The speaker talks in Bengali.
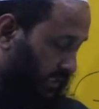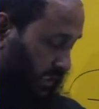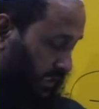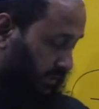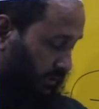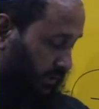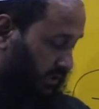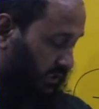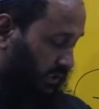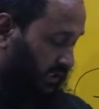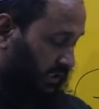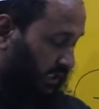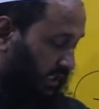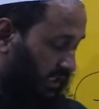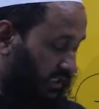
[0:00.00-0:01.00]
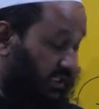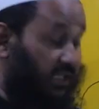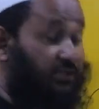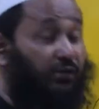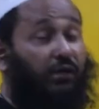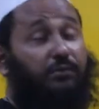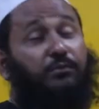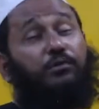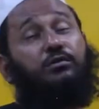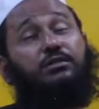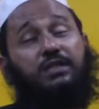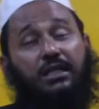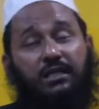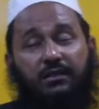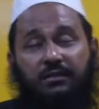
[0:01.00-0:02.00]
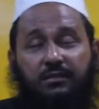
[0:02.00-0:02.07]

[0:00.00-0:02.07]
এখানে বলেছে যে জ্বালানি শেষ হওয়ার মুহূর্তে